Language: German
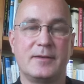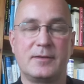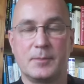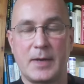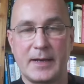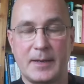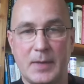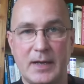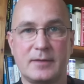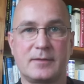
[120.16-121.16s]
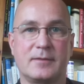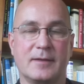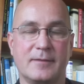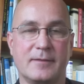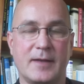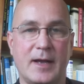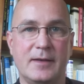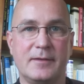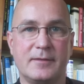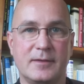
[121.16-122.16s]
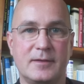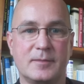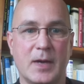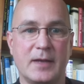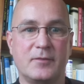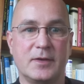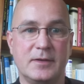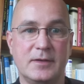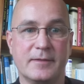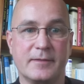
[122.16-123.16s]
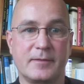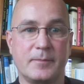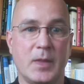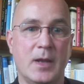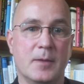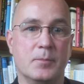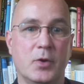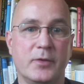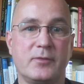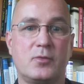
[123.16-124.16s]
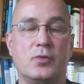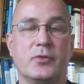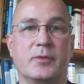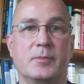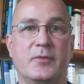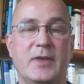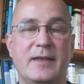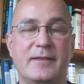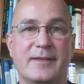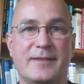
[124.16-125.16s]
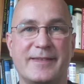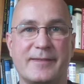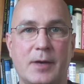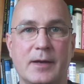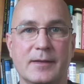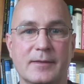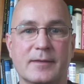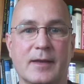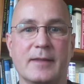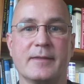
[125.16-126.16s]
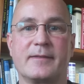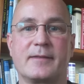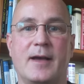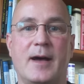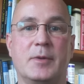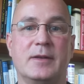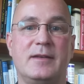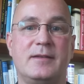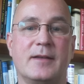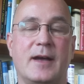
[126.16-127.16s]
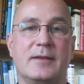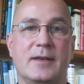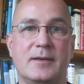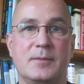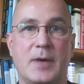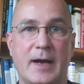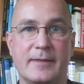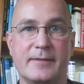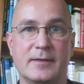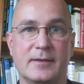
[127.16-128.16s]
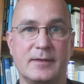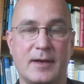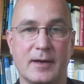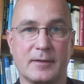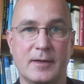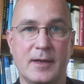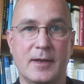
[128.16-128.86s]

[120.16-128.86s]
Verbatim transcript: nicht in meiner Macht, das ist alles nicht mein Verdienst. Börsenkurse bewegen sich zwar in Trends, aber nicht an jedem einzelnen Tag.